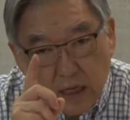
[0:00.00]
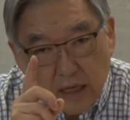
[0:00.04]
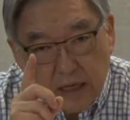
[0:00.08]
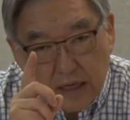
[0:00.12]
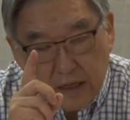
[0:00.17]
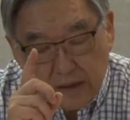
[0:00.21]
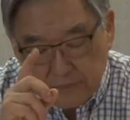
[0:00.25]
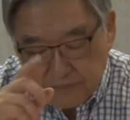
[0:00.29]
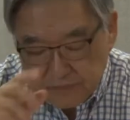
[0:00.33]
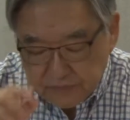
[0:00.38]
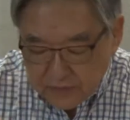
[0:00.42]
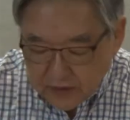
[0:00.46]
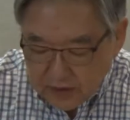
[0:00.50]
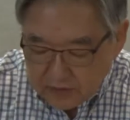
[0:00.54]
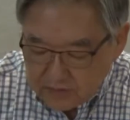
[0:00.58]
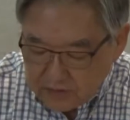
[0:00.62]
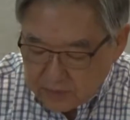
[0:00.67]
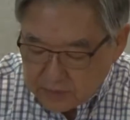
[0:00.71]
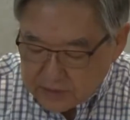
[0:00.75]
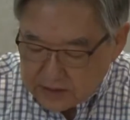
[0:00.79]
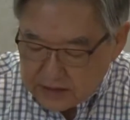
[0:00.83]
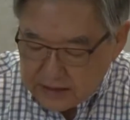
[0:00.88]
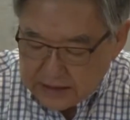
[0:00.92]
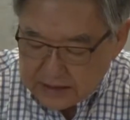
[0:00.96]
Y en
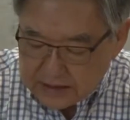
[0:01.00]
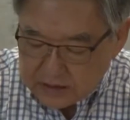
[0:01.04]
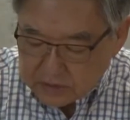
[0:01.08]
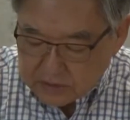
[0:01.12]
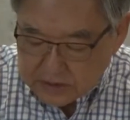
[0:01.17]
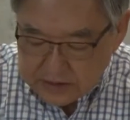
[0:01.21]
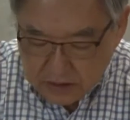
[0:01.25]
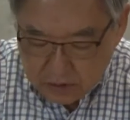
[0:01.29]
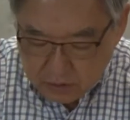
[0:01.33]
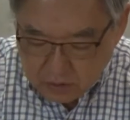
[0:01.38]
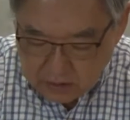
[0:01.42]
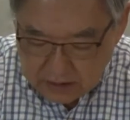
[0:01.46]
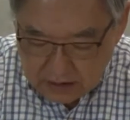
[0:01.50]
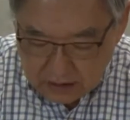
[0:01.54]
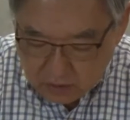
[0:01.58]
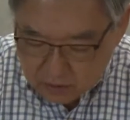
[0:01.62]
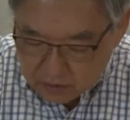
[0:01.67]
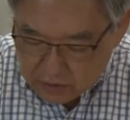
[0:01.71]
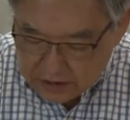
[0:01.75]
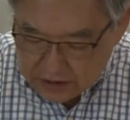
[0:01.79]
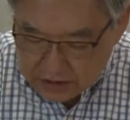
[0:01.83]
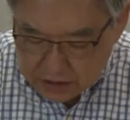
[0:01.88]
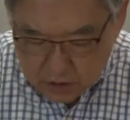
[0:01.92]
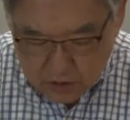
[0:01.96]
el día lunes
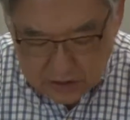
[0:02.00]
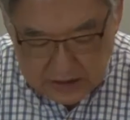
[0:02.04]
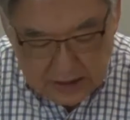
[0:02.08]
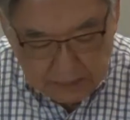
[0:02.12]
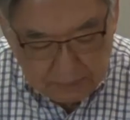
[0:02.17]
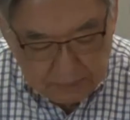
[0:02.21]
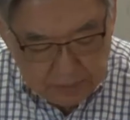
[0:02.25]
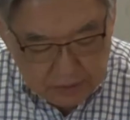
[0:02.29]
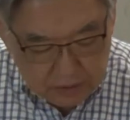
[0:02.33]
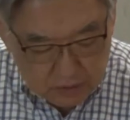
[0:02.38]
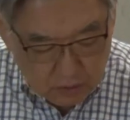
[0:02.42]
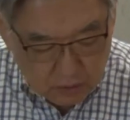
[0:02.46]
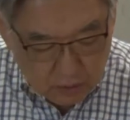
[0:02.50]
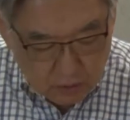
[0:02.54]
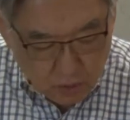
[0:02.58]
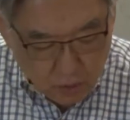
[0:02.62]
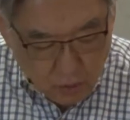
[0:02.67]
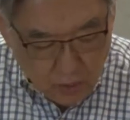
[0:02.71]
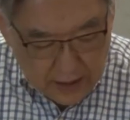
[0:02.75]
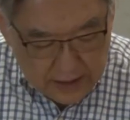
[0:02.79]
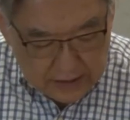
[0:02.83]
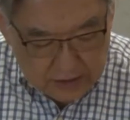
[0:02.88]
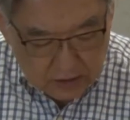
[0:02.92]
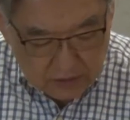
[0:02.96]
nosotros vemos
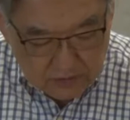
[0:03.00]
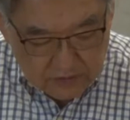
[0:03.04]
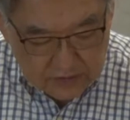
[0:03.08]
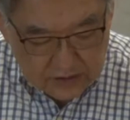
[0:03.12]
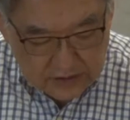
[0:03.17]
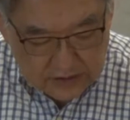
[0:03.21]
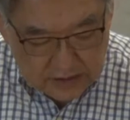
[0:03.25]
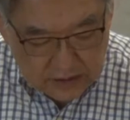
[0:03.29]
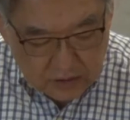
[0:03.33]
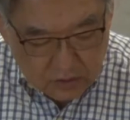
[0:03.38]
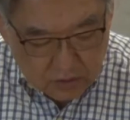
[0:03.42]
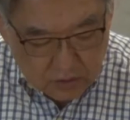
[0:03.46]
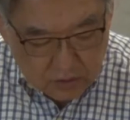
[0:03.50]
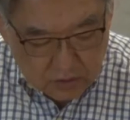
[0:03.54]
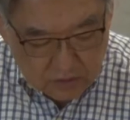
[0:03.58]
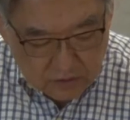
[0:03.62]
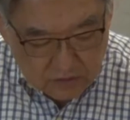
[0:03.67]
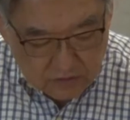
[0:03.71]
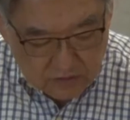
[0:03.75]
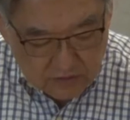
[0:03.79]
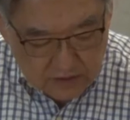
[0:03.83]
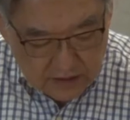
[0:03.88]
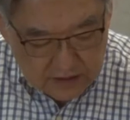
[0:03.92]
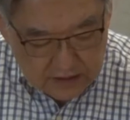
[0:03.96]
que este
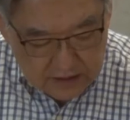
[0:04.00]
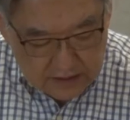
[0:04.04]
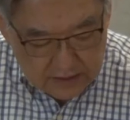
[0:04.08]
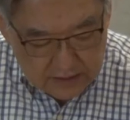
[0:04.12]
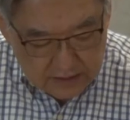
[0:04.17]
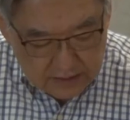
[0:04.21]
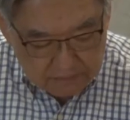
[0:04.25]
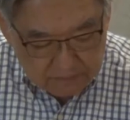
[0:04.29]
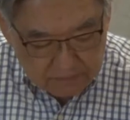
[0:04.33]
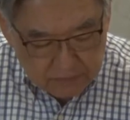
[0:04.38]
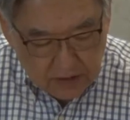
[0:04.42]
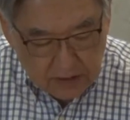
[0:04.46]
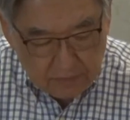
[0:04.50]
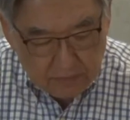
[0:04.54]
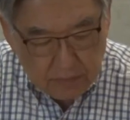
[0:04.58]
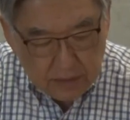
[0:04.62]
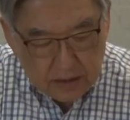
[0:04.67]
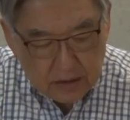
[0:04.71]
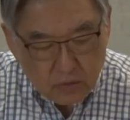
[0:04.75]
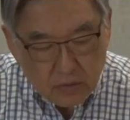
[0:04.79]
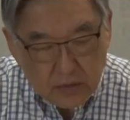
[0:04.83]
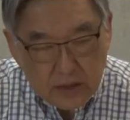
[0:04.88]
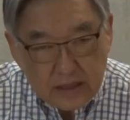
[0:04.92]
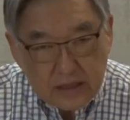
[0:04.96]
ministerio
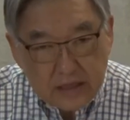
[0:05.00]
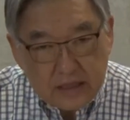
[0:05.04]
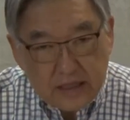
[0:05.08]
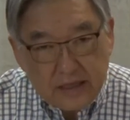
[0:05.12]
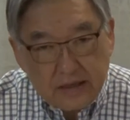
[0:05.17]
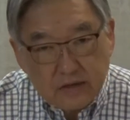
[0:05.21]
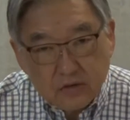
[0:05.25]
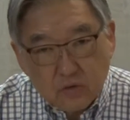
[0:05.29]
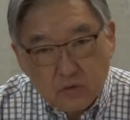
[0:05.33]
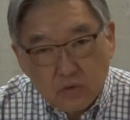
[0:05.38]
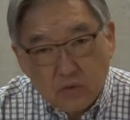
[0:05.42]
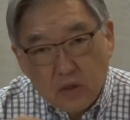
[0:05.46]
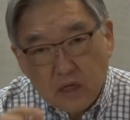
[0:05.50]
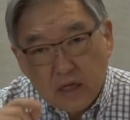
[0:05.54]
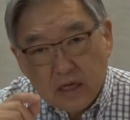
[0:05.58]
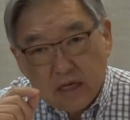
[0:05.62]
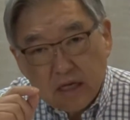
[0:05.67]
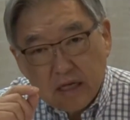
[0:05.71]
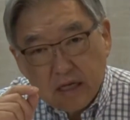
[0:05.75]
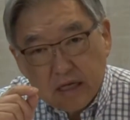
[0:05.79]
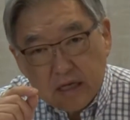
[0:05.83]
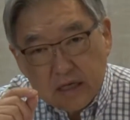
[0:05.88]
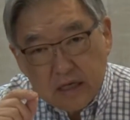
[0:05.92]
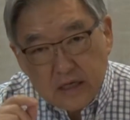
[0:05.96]
es único y
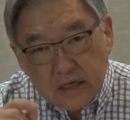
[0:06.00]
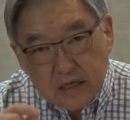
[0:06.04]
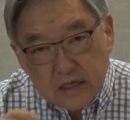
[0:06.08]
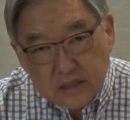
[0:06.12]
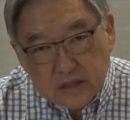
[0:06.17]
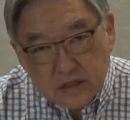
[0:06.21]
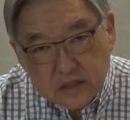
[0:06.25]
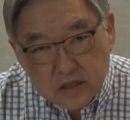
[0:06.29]
singular.